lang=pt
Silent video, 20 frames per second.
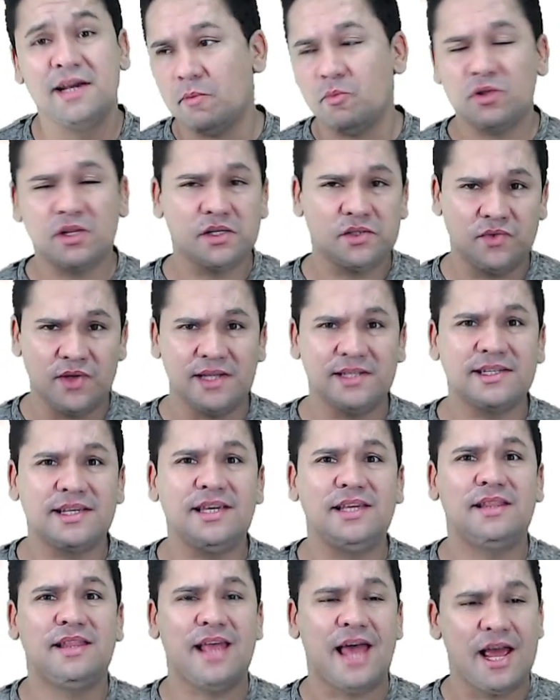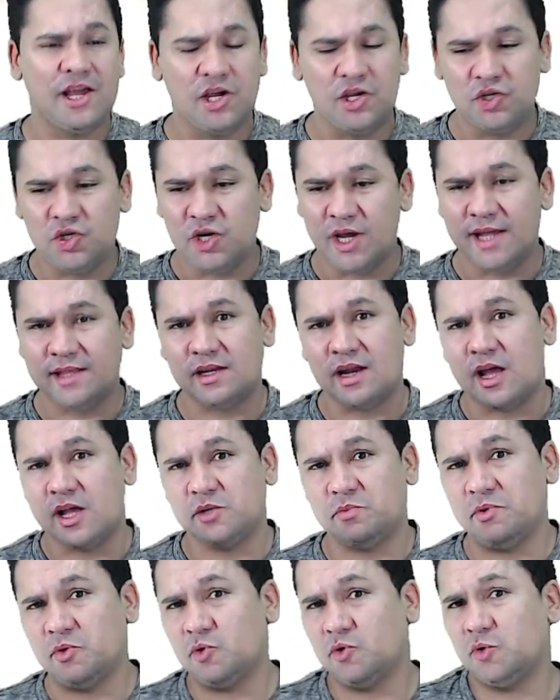Tem muitas vezes que a gente entra,
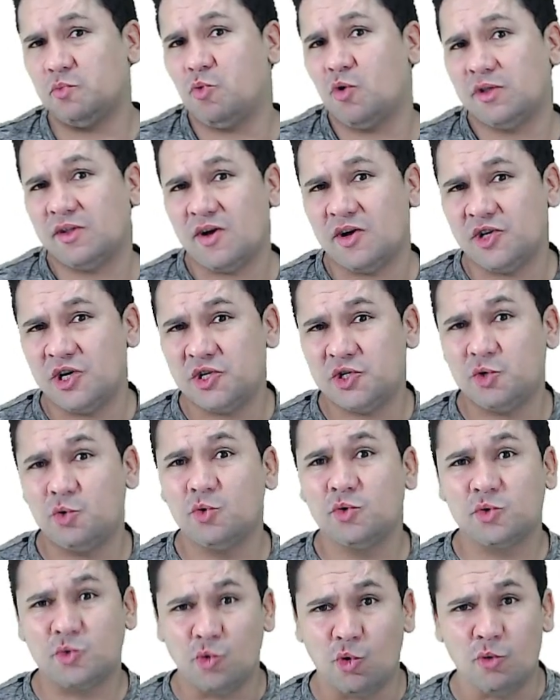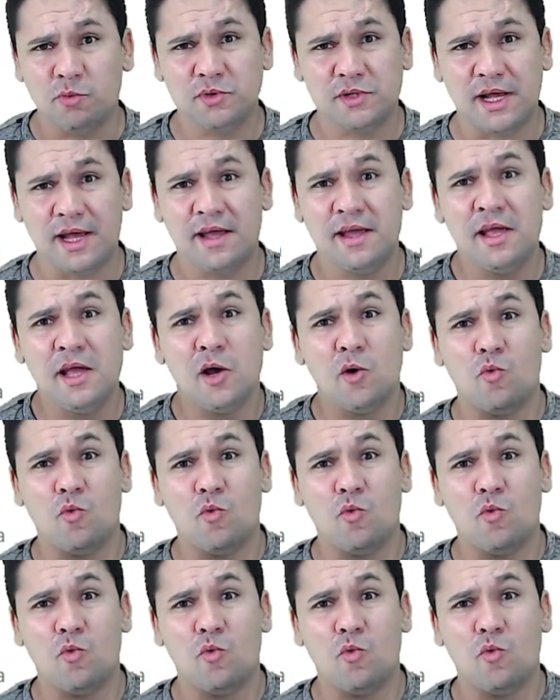as pessoas botam a gente nos grupos, né?